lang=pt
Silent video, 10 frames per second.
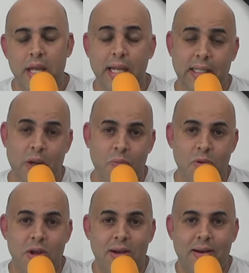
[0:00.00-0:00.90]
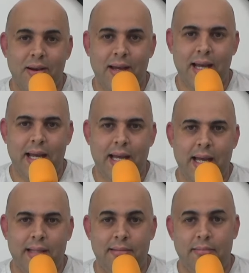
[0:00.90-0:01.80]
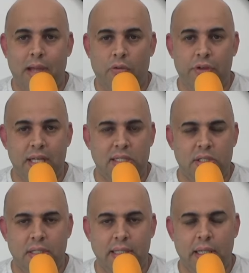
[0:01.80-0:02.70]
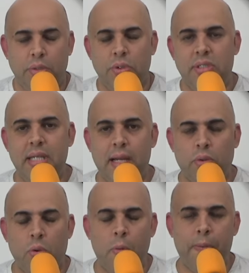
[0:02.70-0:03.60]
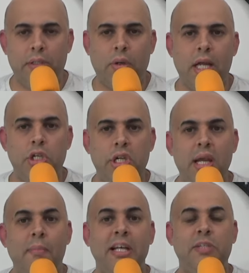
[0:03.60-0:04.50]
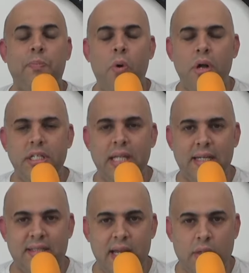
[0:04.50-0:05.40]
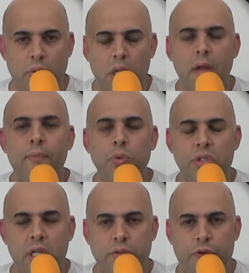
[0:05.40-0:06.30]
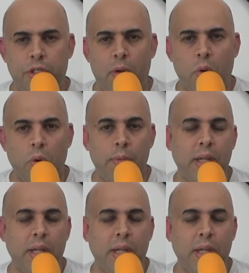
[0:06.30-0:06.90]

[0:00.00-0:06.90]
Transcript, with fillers: Então, é, é, talvez não deu certo com o Pedro Caixinha, mas pode dar certo no Santos Futebol Clube.